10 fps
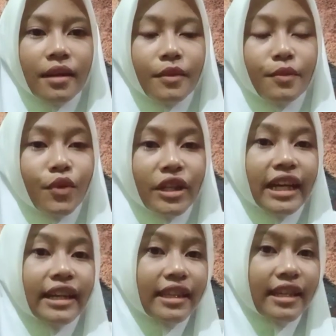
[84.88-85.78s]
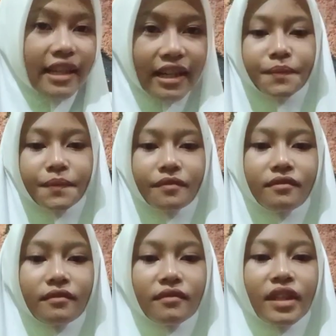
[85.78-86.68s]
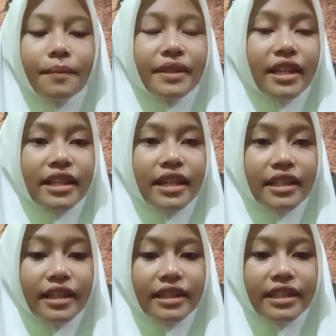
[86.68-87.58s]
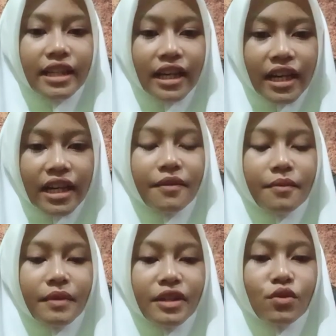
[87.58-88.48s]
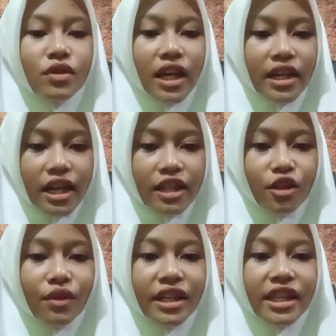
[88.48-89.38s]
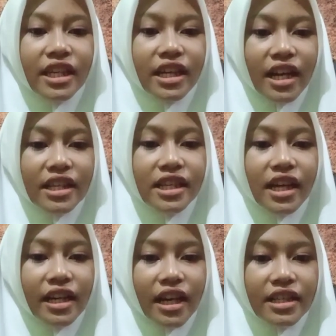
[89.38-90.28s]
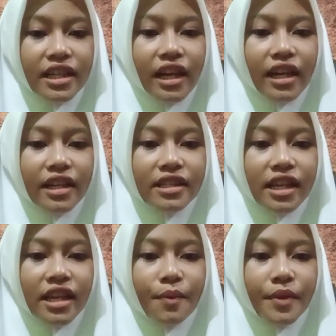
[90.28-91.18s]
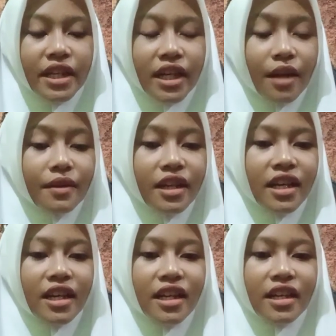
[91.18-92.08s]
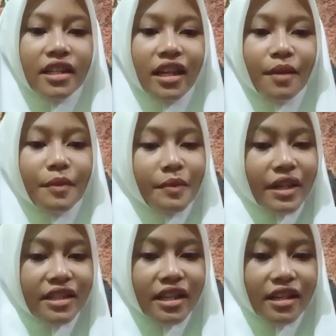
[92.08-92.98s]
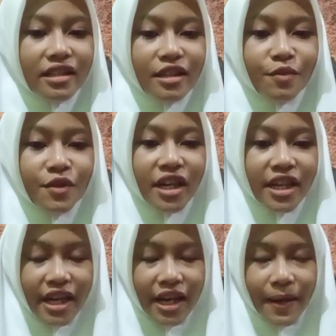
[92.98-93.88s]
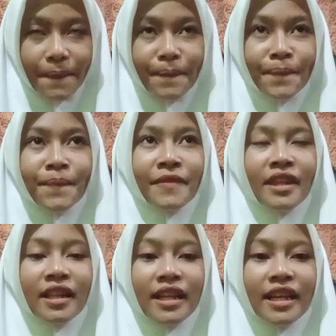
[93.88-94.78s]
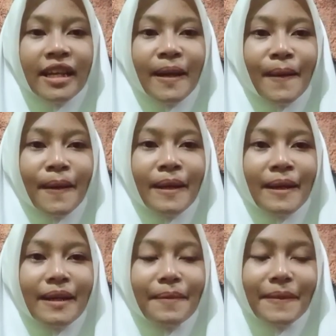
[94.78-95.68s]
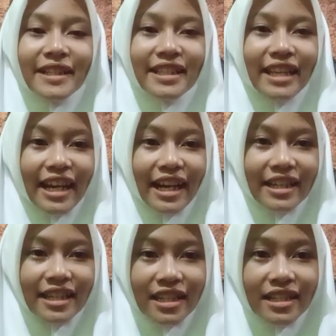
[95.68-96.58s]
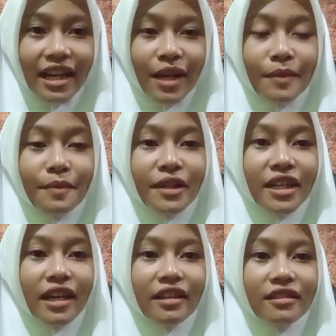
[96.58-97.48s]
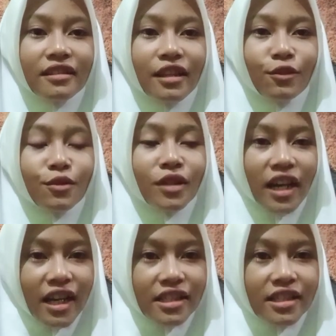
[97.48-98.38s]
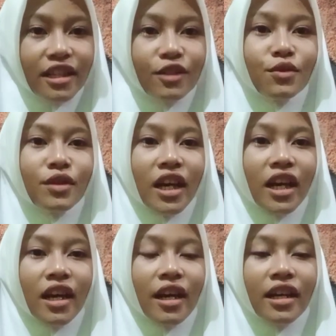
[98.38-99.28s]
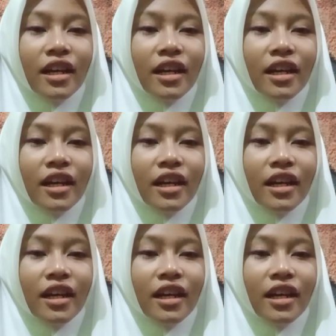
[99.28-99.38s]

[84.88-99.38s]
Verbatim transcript: membuat artikel. Pertanyaan yang ketiga, masukan atau kritikan saran yang akan saya berikan dalam pembelajaran seni budaya. Hmm, lebih detail lagi dalam memberikan tugas dan juga